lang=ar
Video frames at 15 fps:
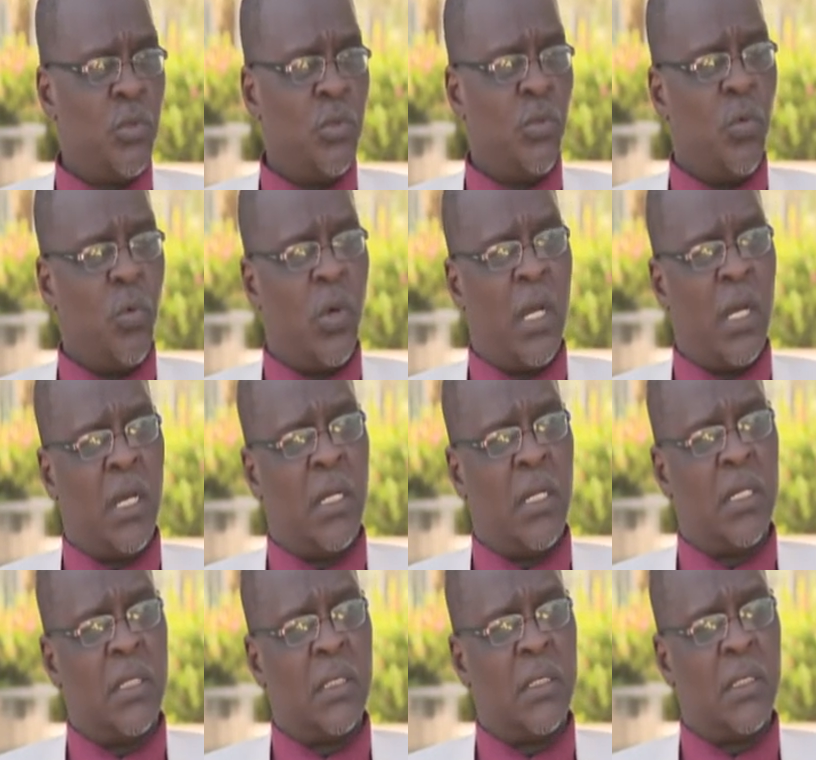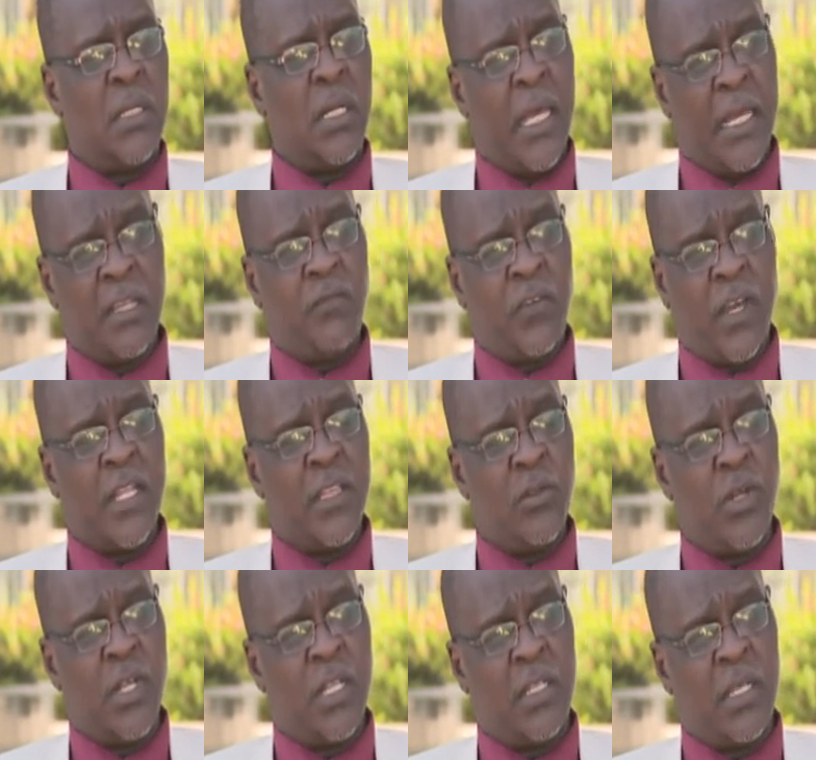ولكن فقط
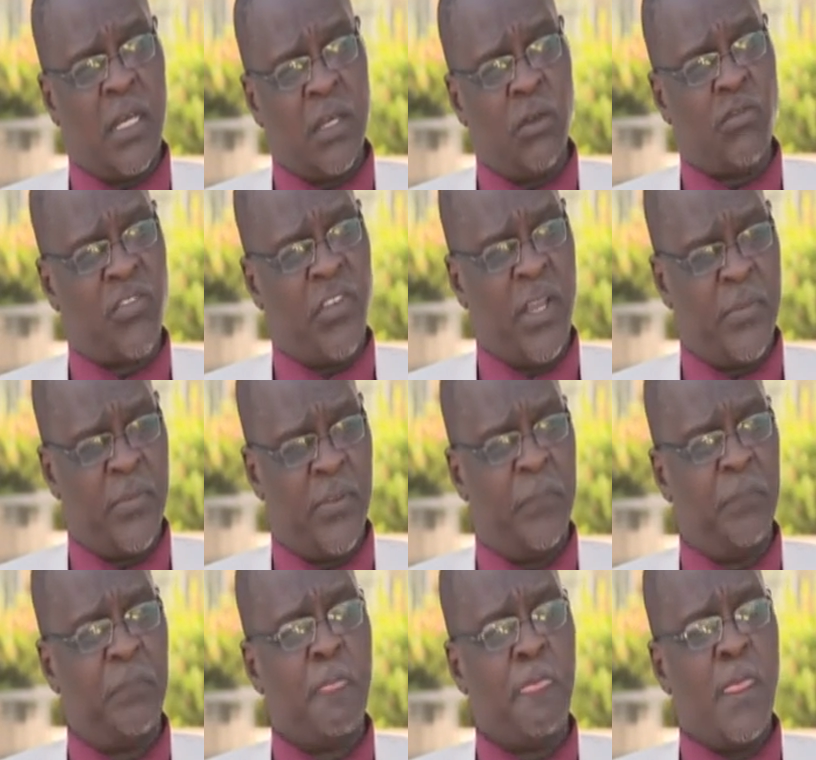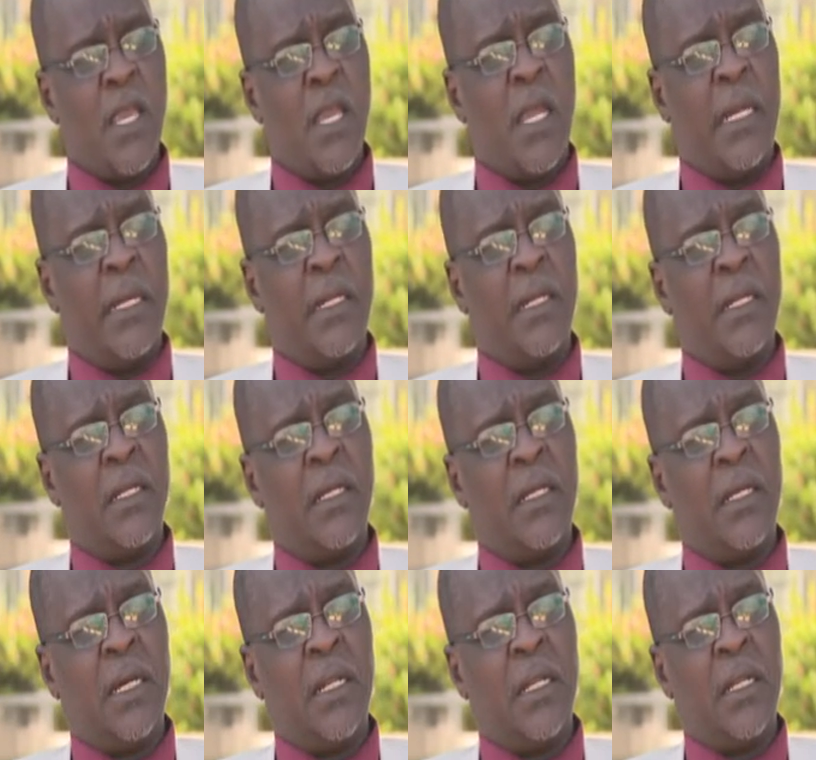نريد اخي استاذ حمزه ان
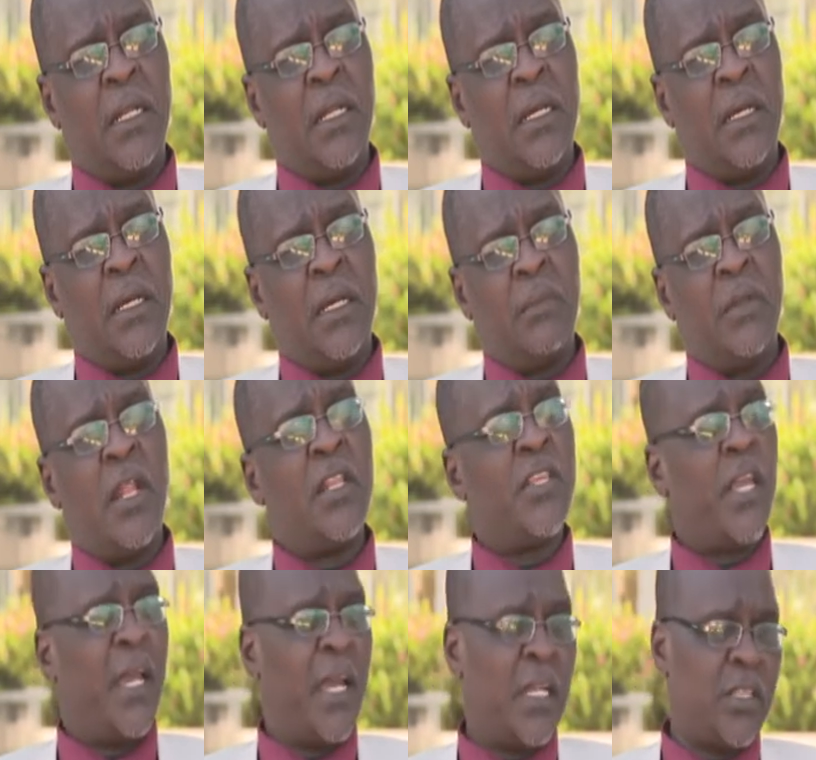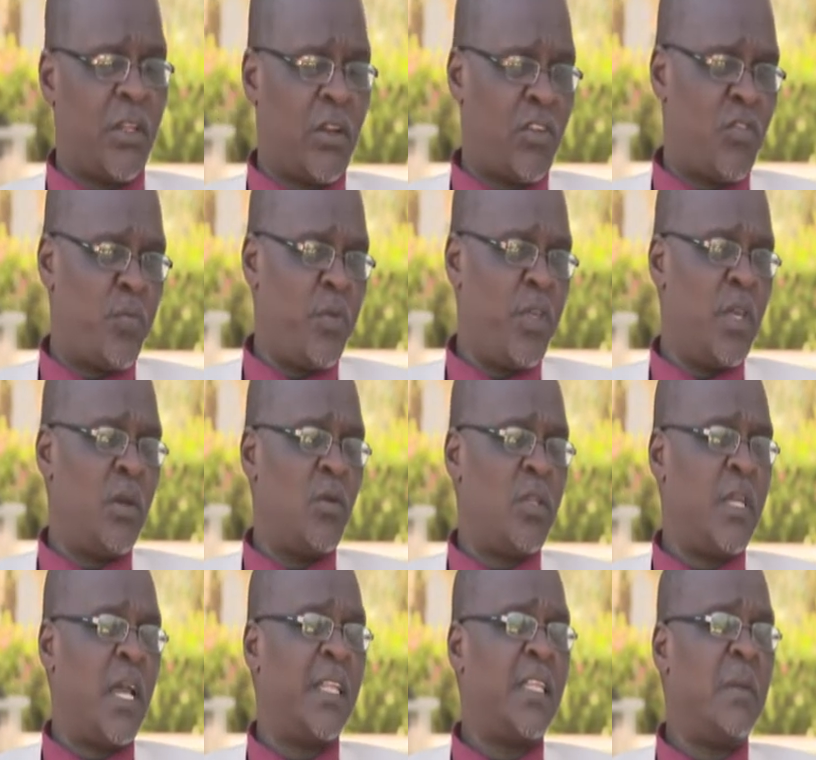ان من الجهات الرسميه
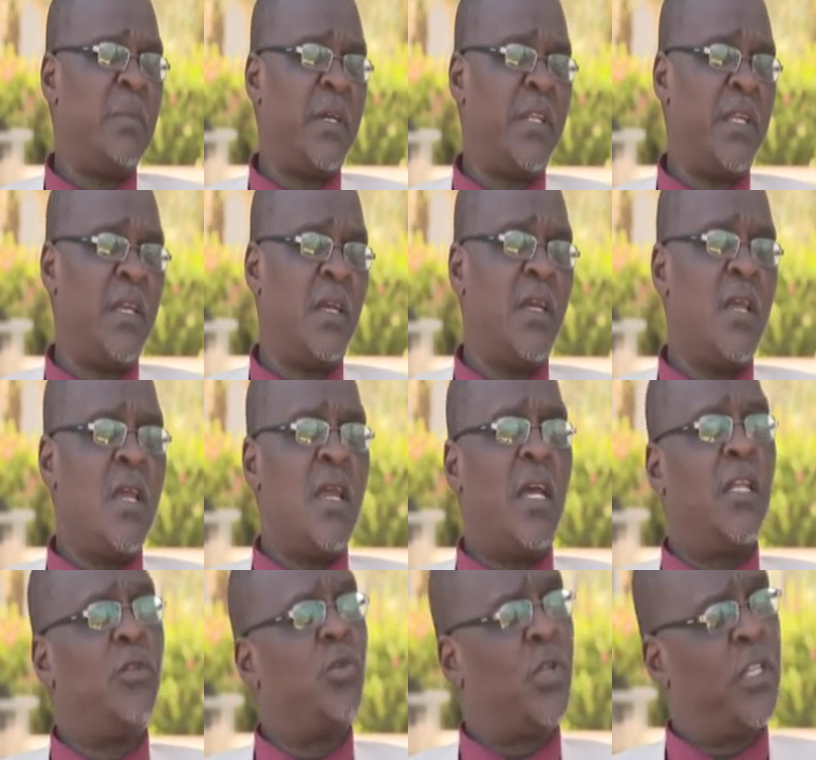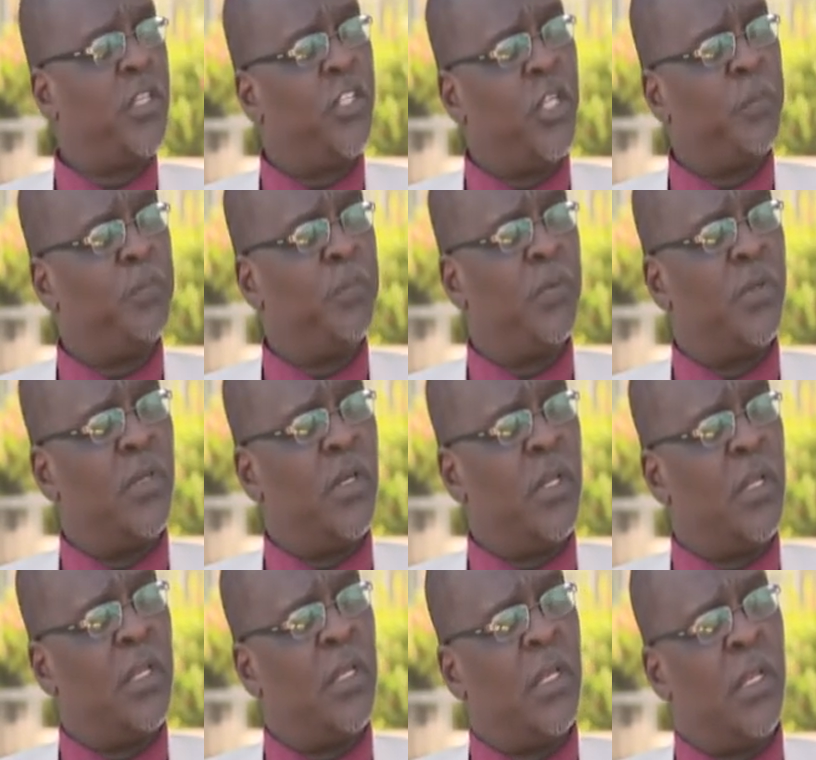والجهات المعنيه ان ترتب
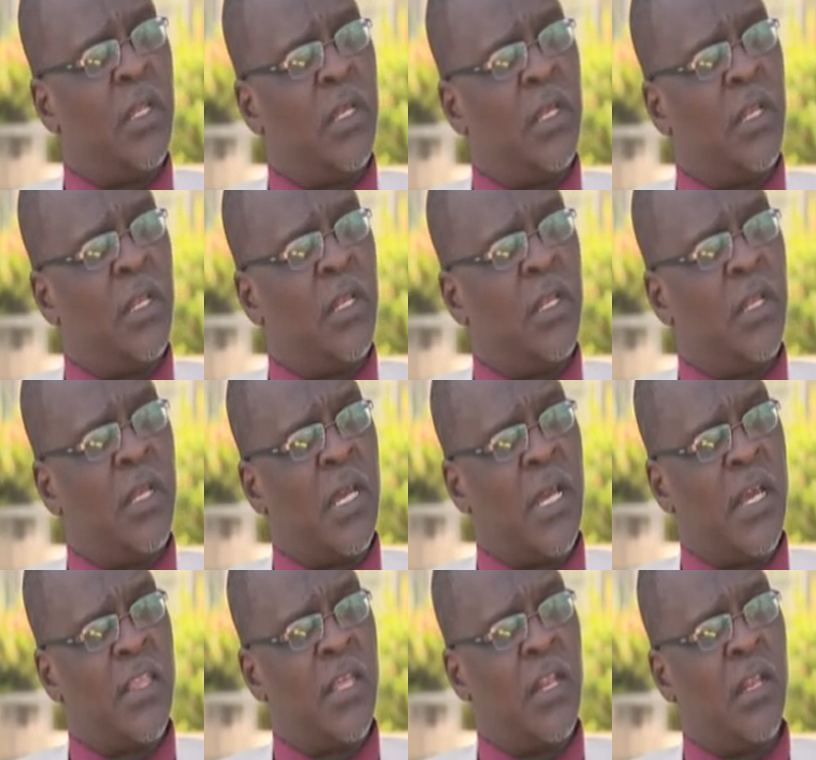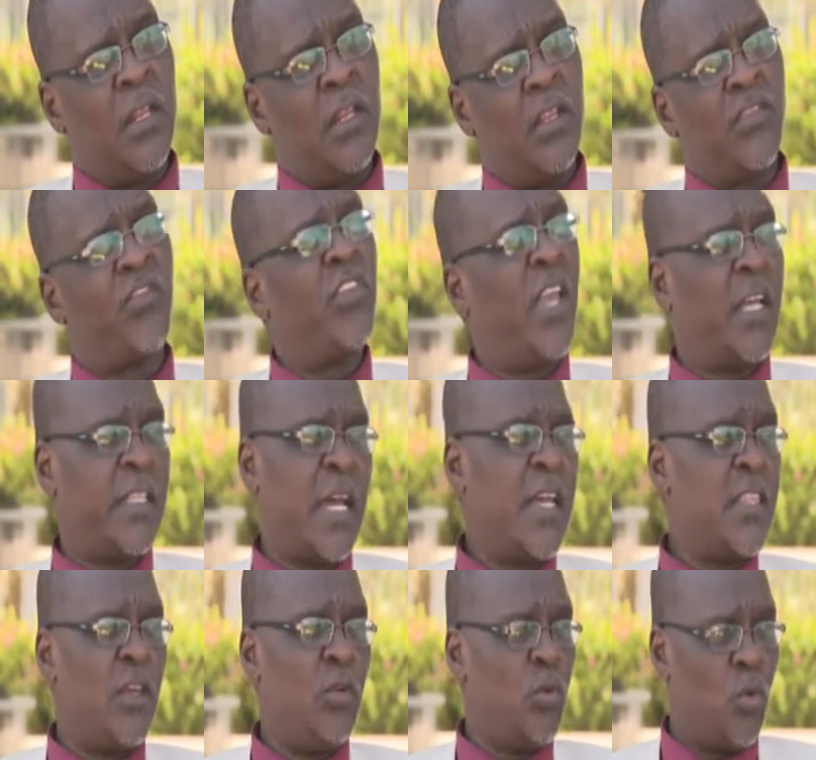لهذه لاصطياد
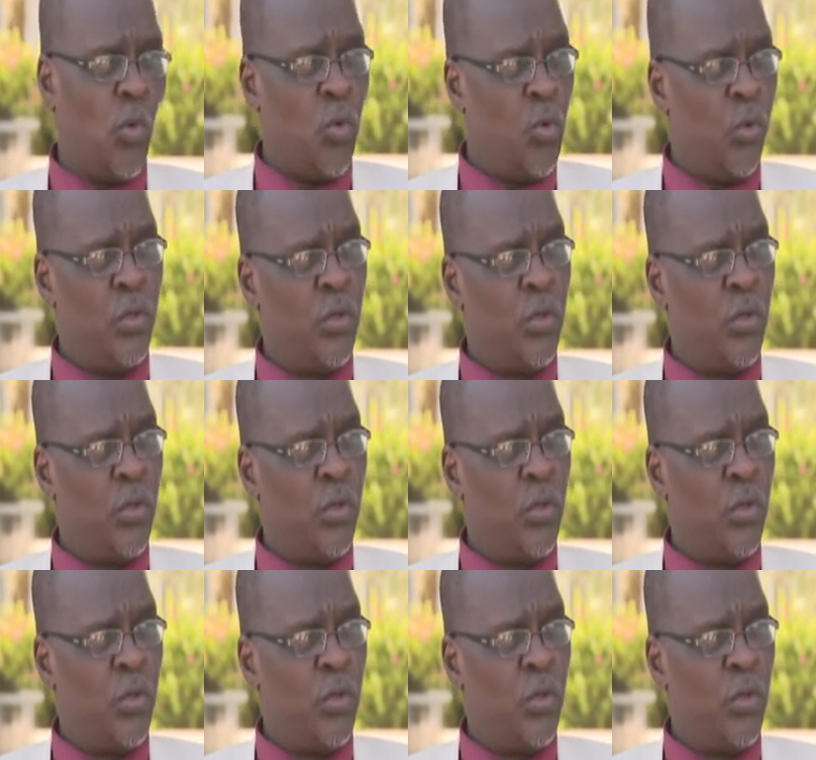هذه العقول